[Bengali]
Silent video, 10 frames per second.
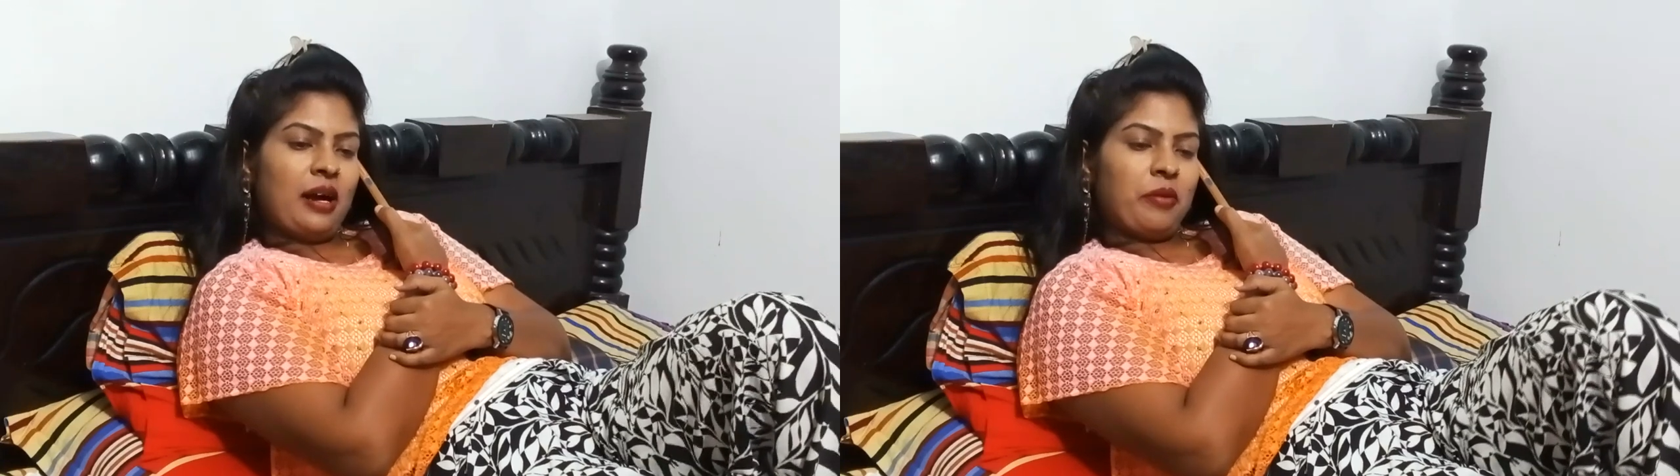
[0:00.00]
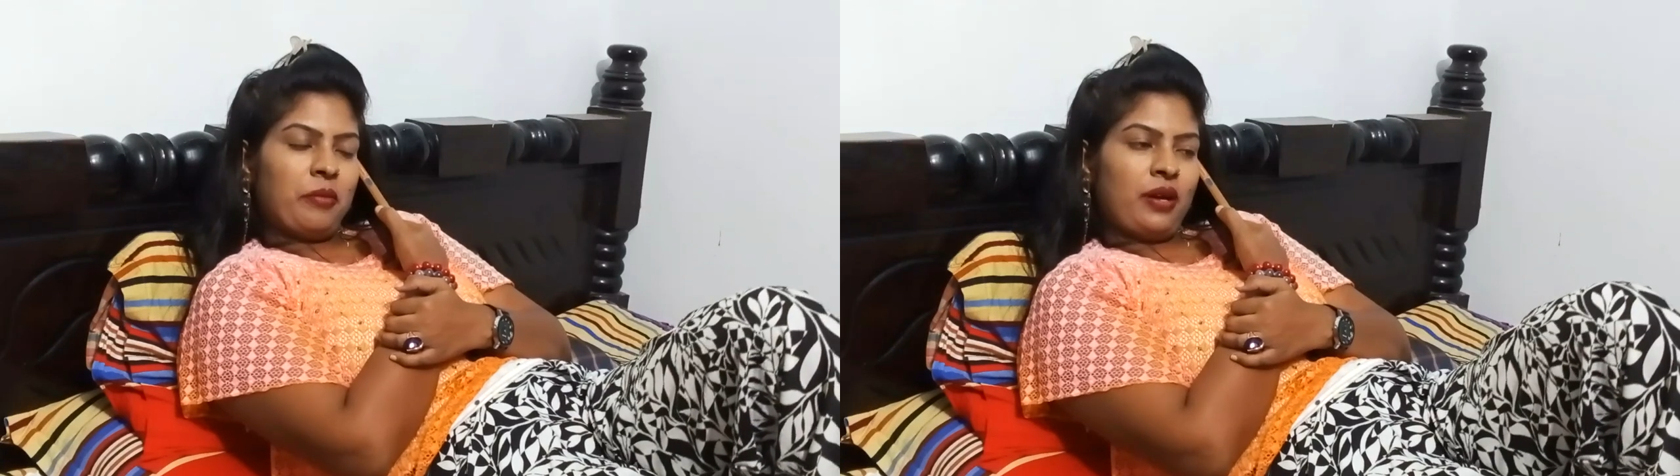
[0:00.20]

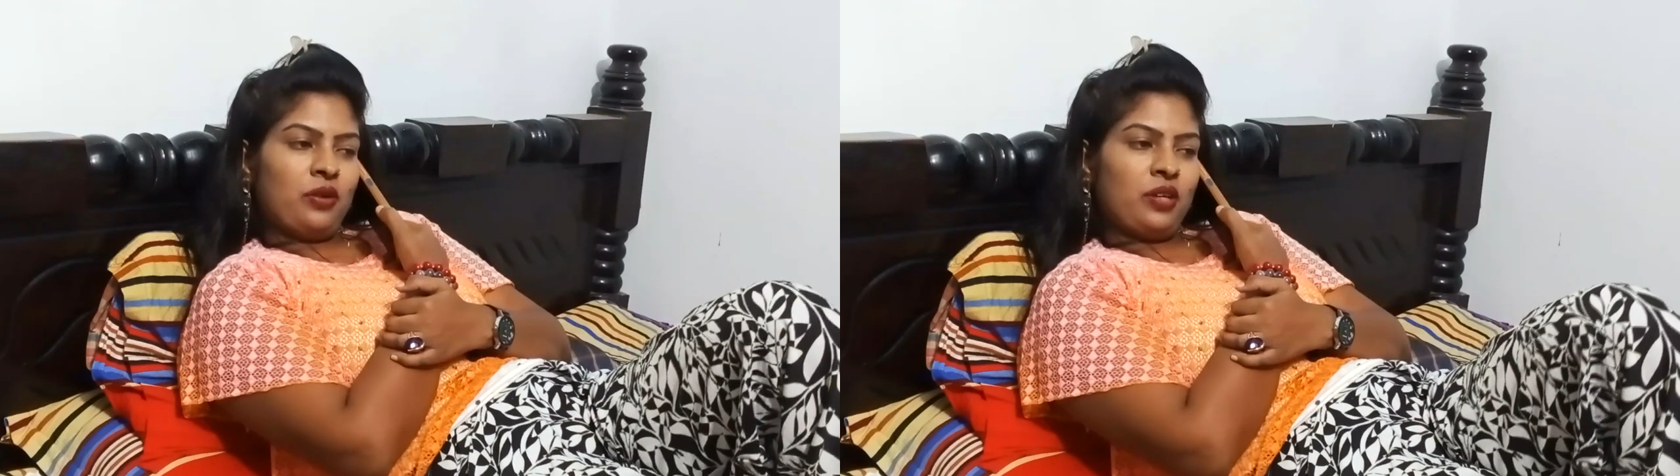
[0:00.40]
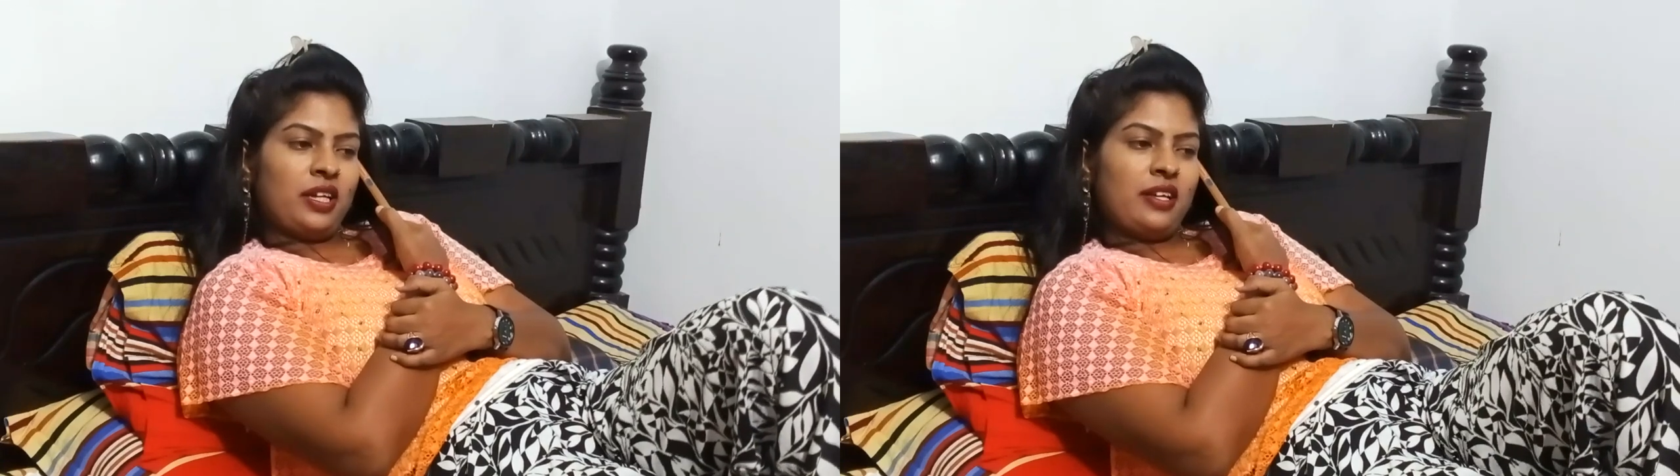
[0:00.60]
আমার
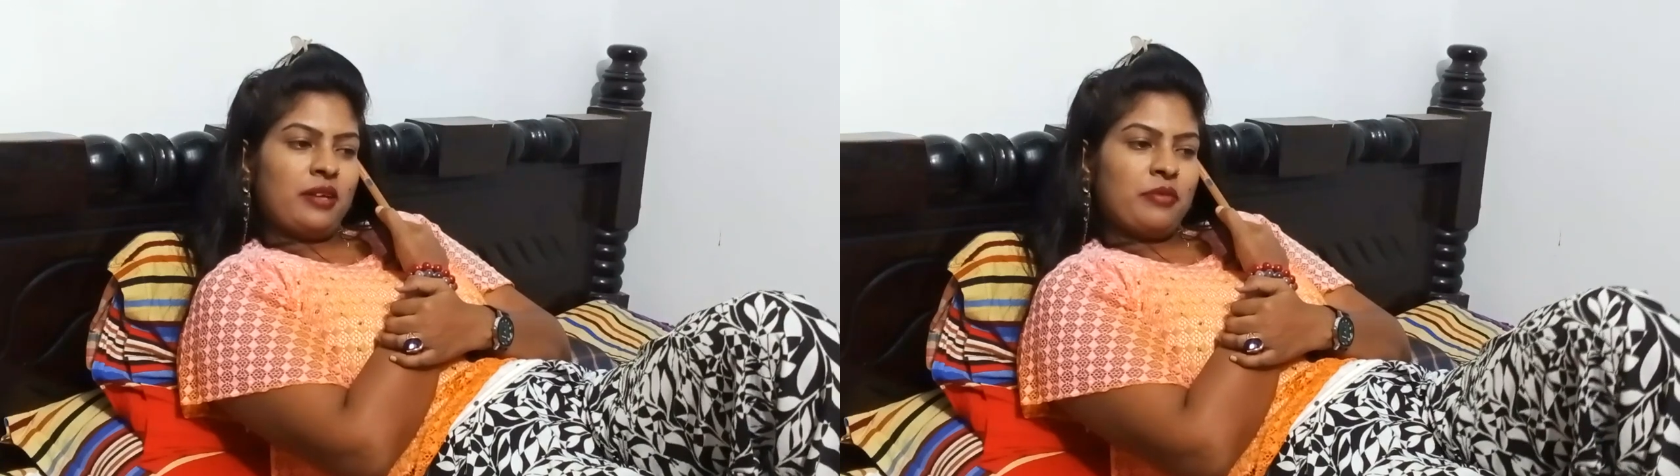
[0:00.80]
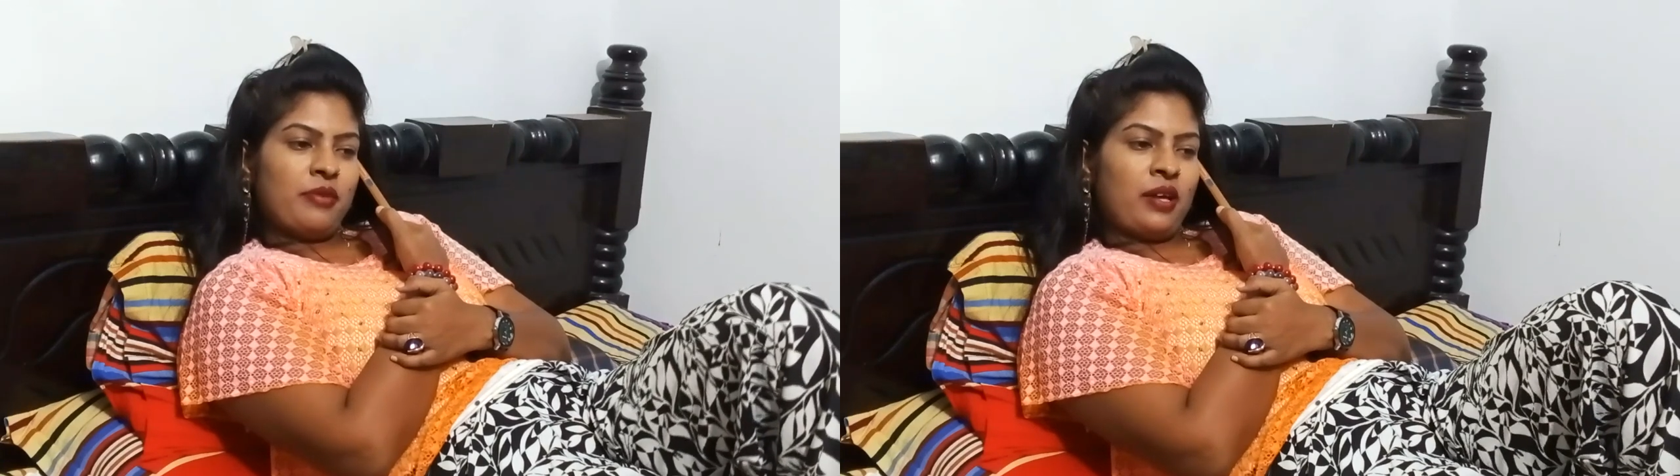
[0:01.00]
ভালো লাগে
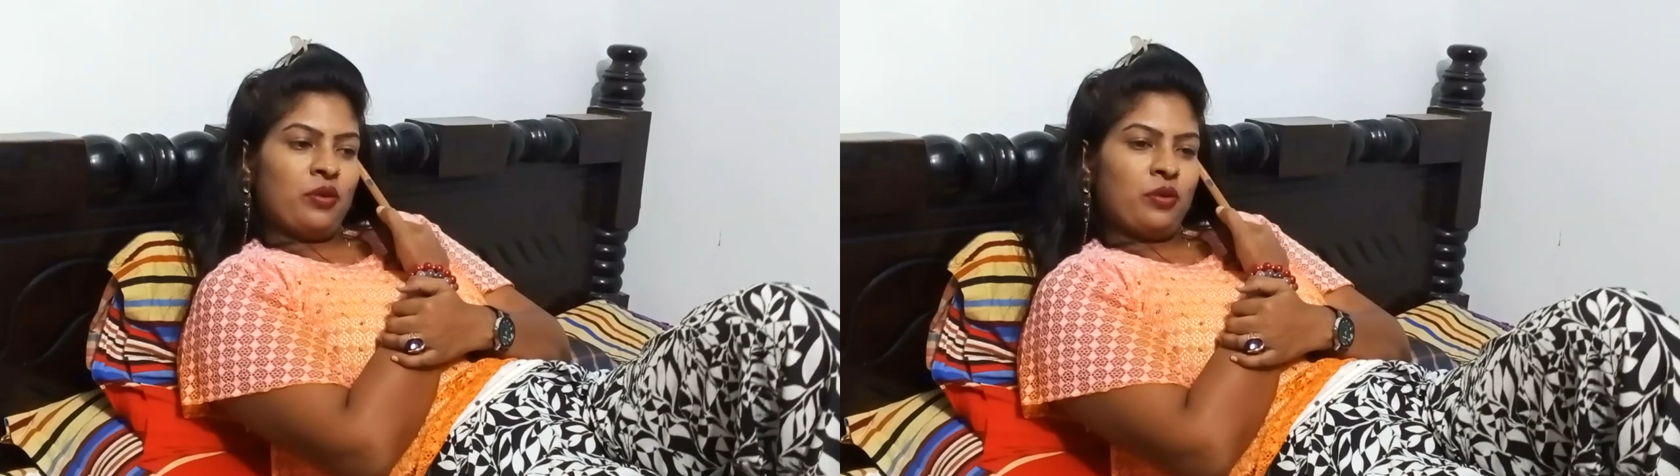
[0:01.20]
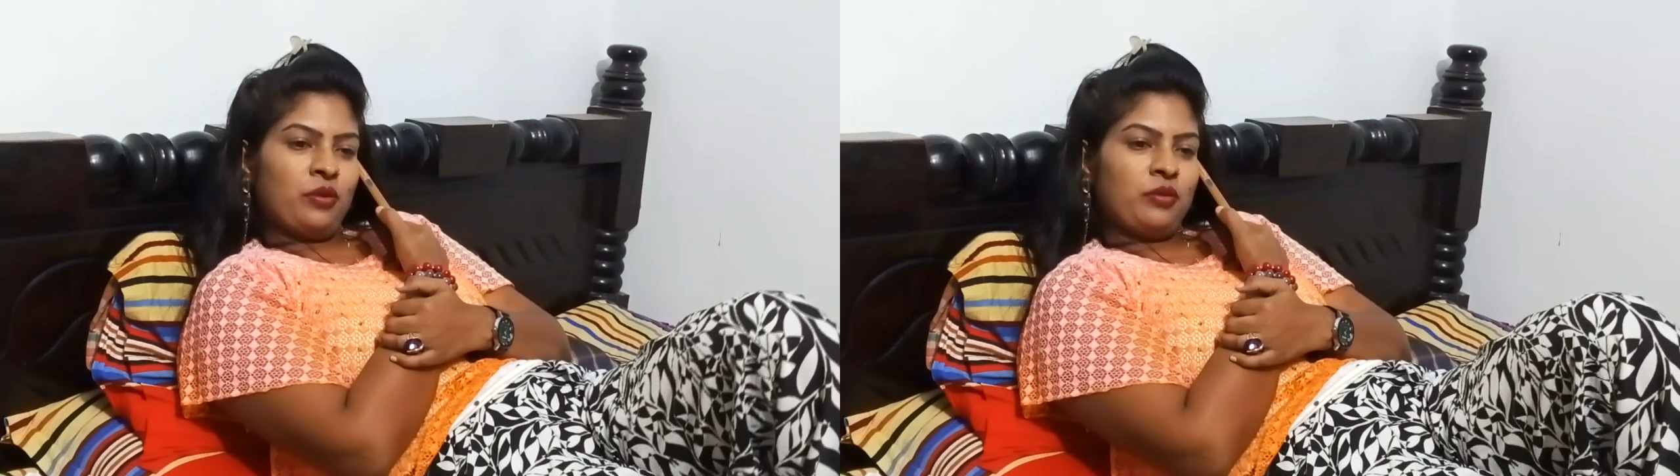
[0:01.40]
আমি ভালো